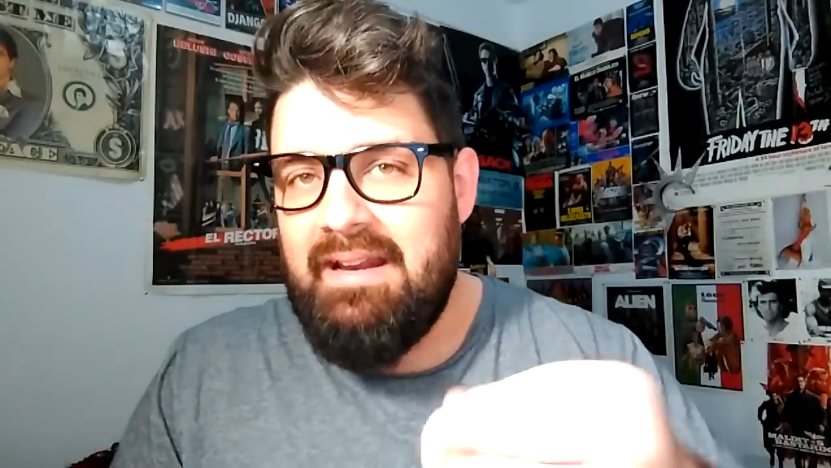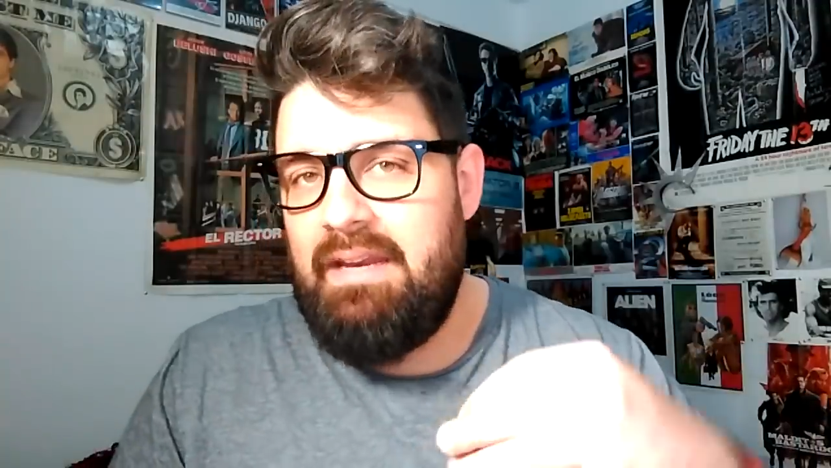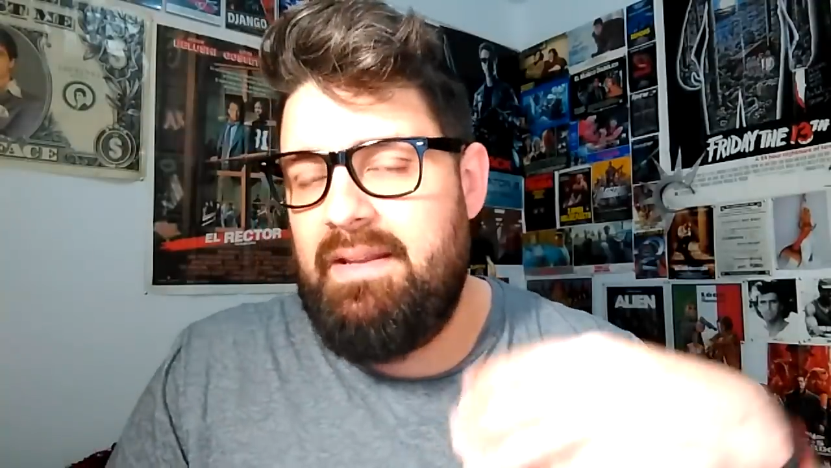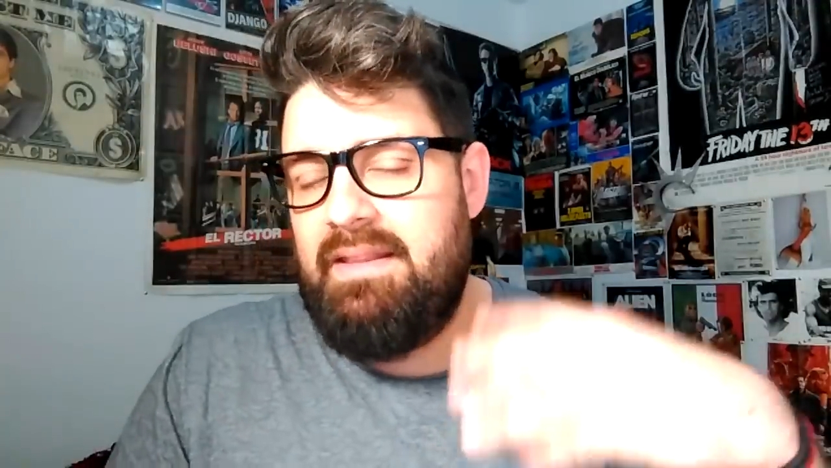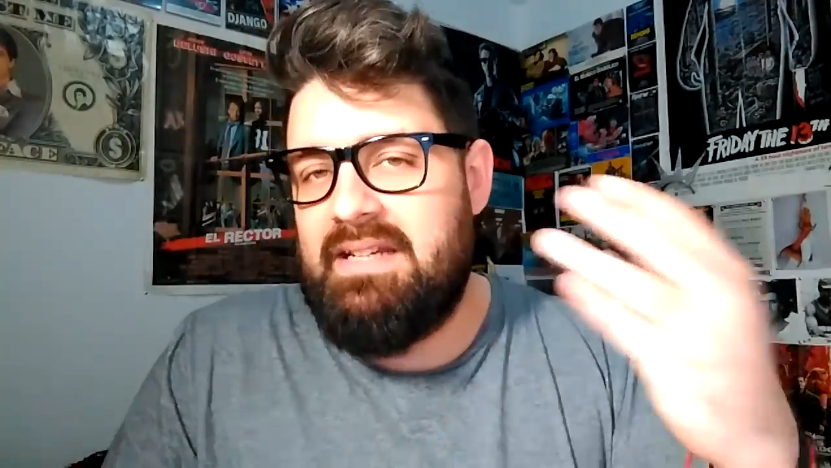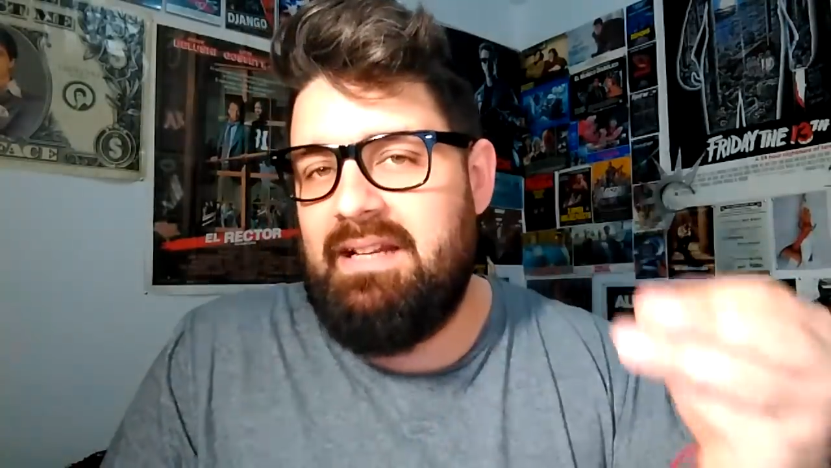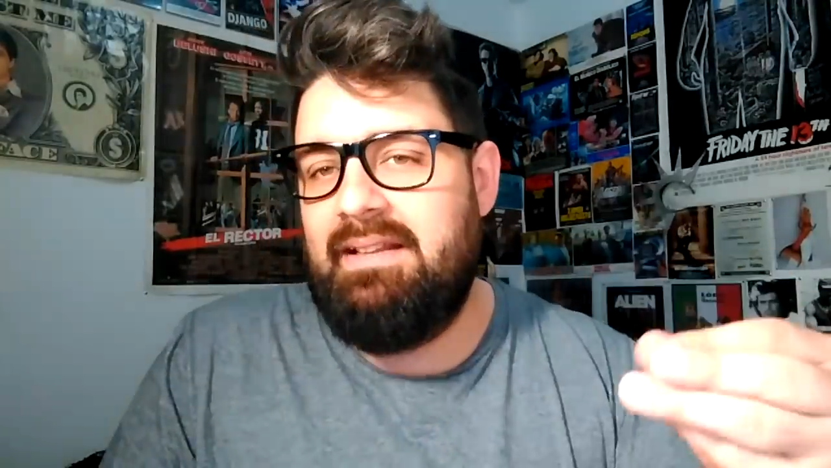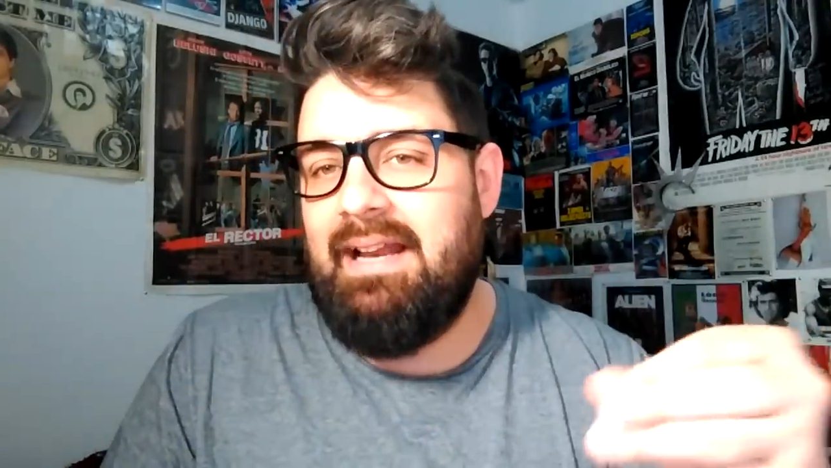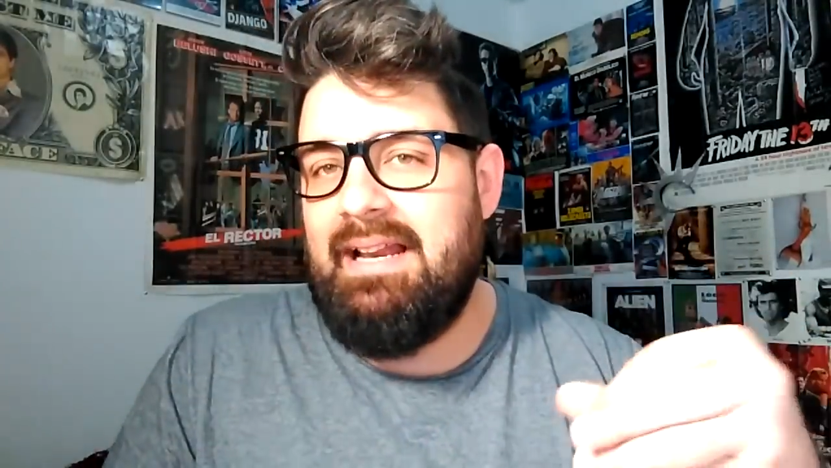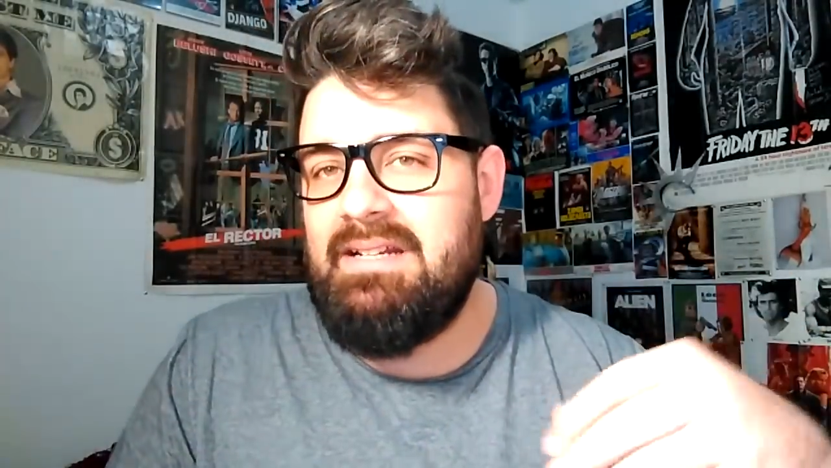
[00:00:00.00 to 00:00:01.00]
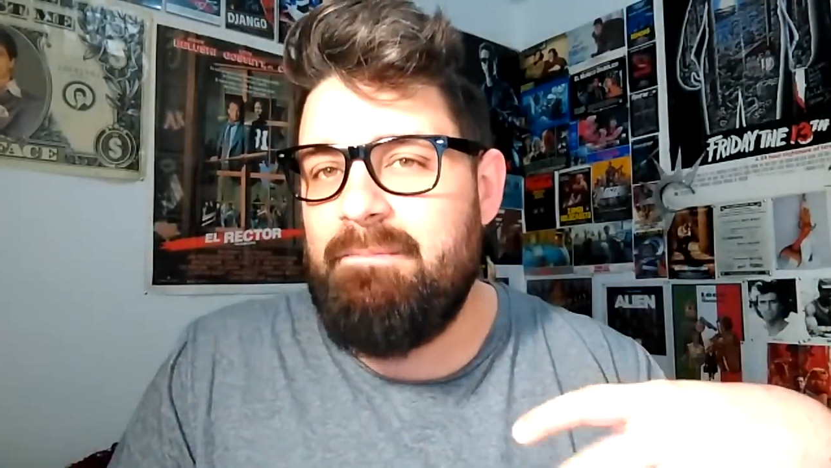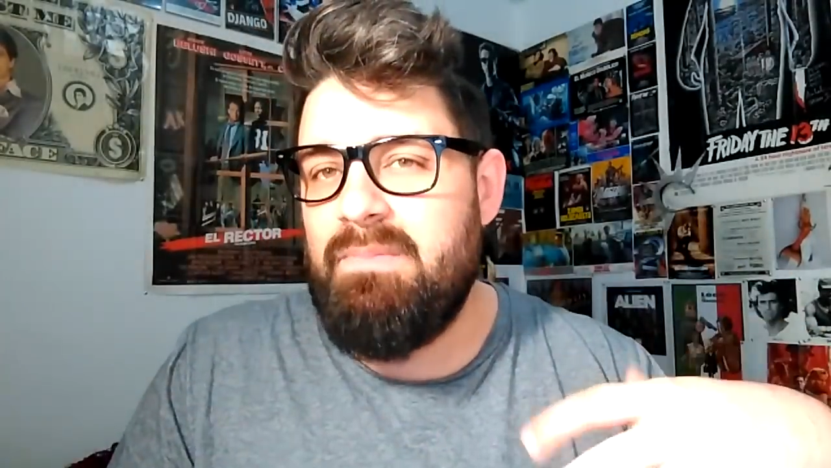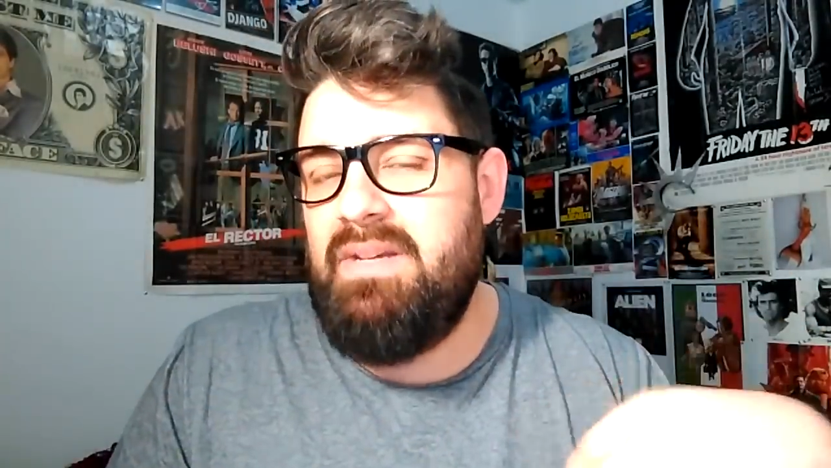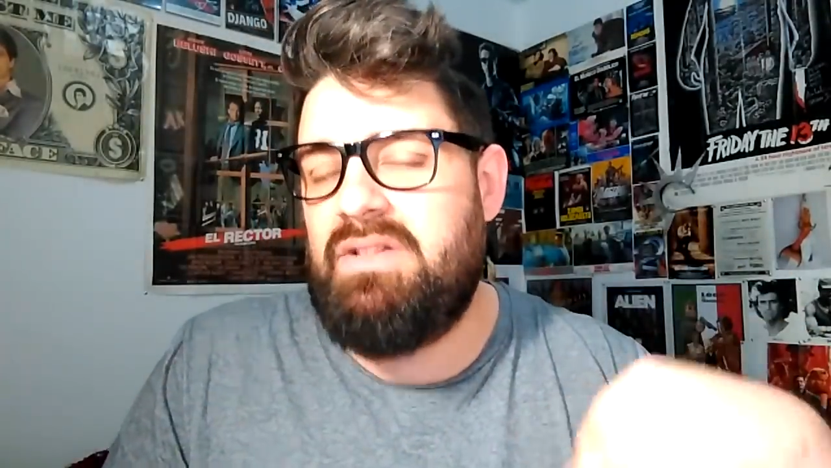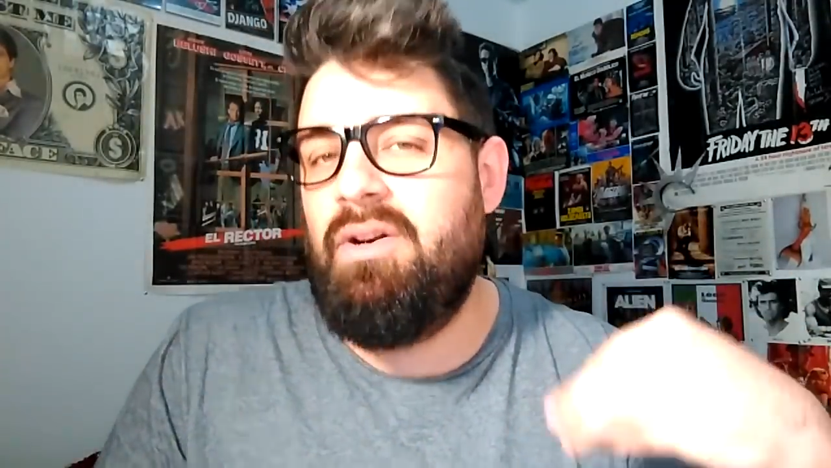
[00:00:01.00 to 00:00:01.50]
y mientras el Dallas,
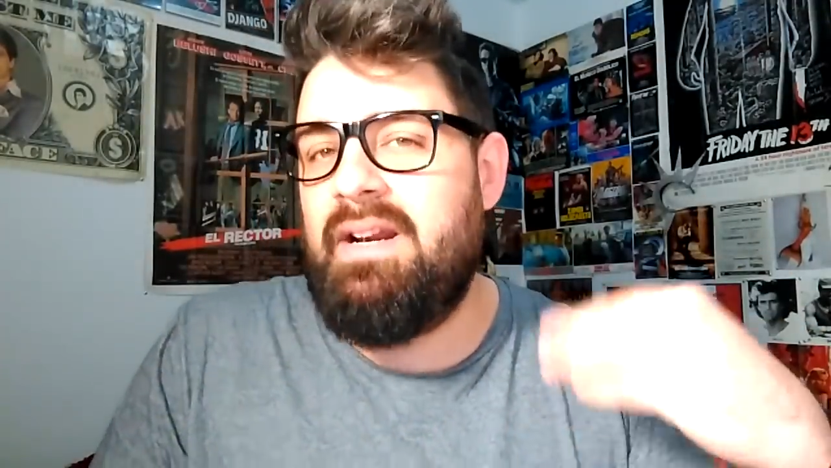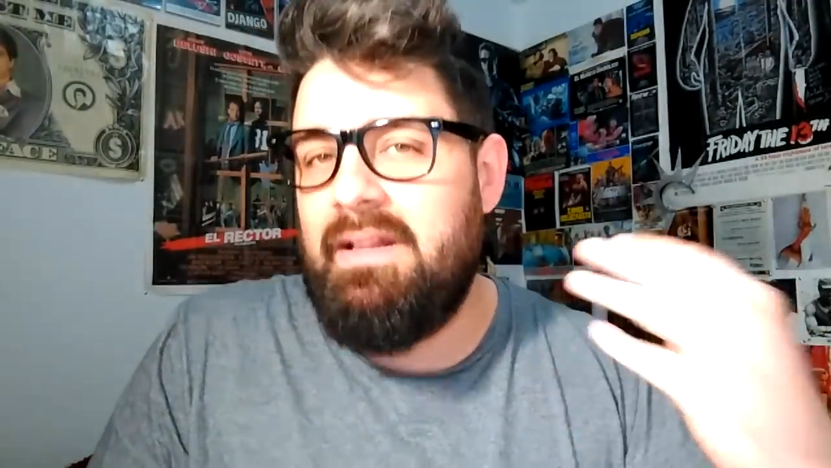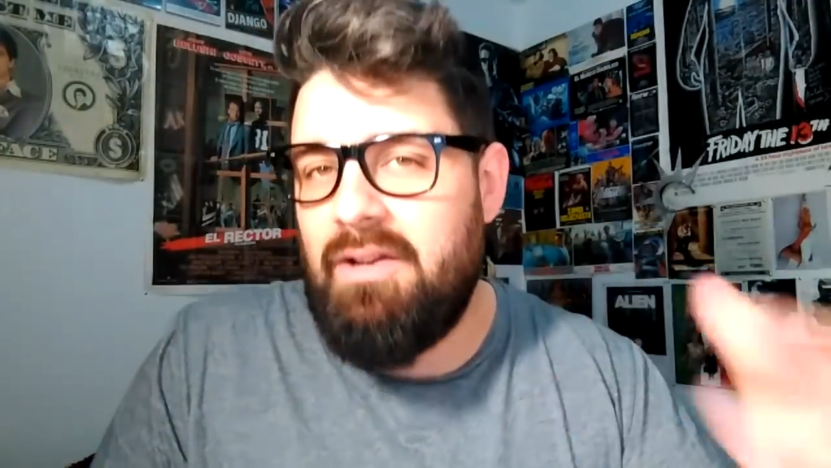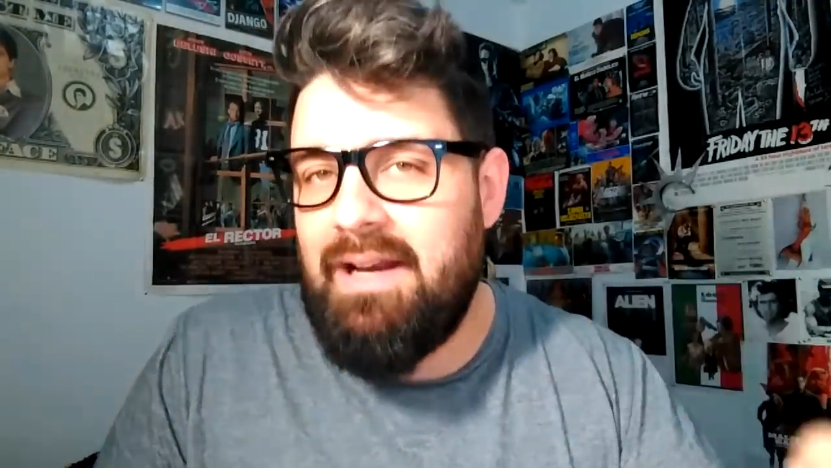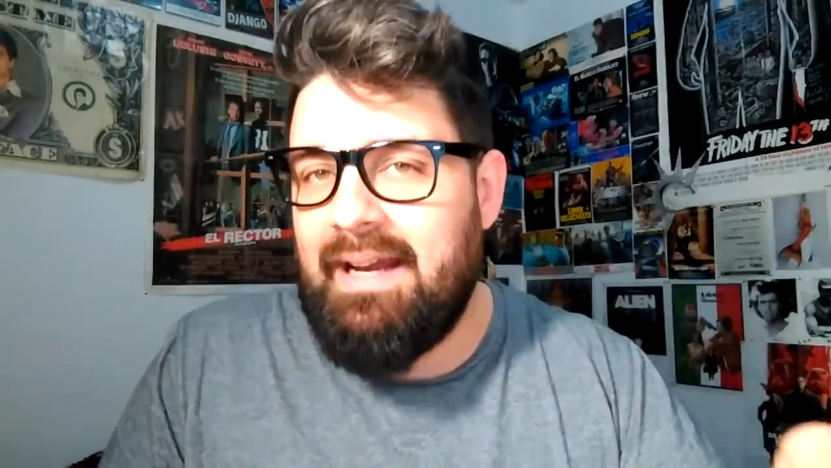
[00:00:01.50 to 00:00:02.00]
me estoy riendo en la